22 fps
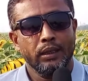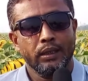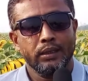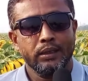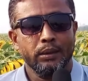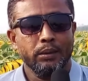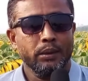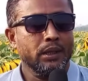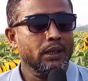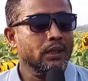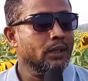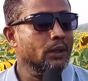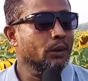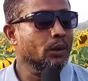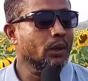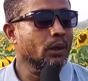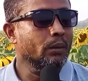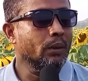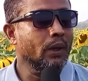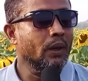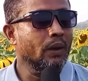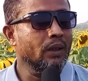আসে আচ্ছা, আমার কাছে
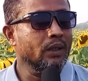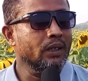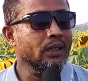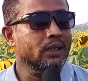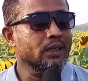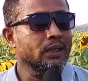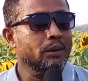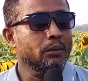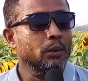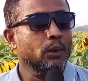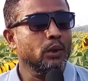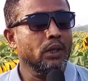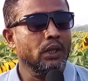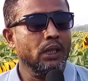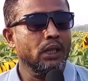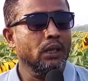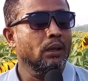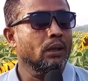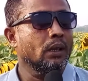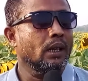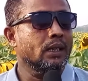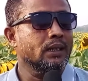অনেক ভালো লাগছে
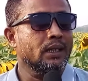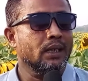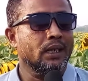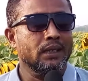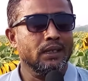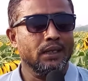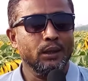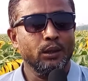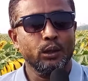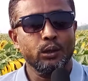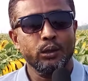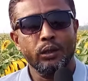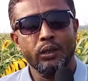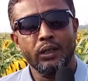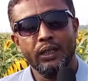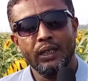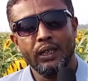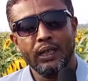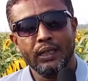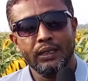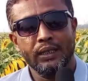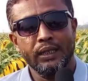প্রতিদিনই হাজার হাজার
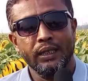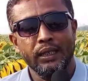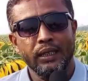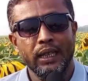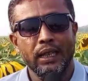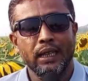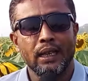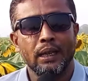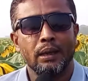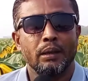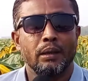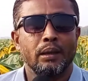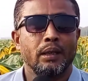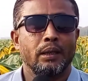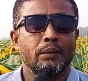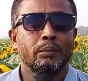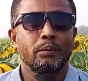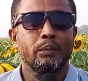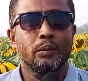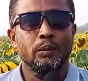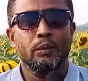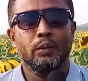দর্শনার্থী আসে দেখে
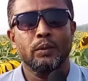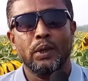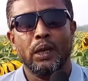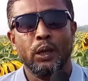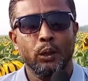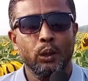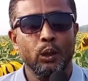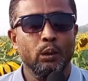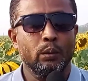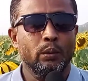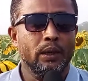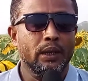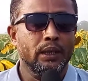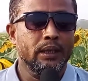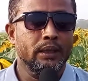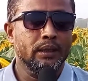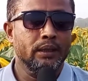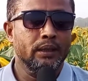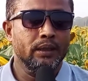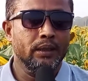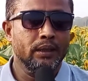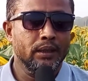আনন্দ পায়
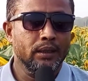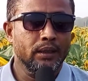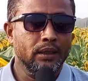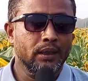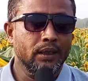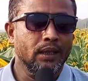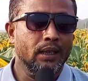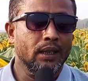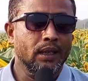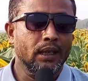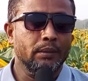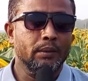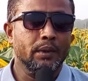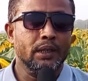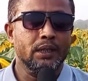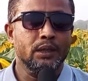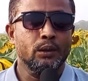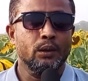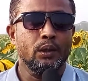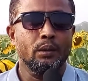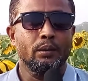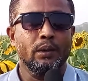এটা দেখে আমার
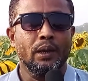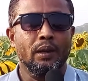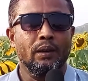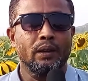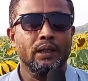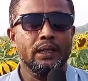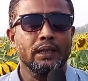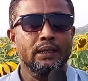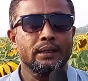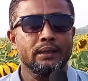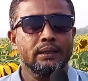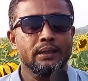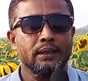কাছে অনেক ভালো লাগে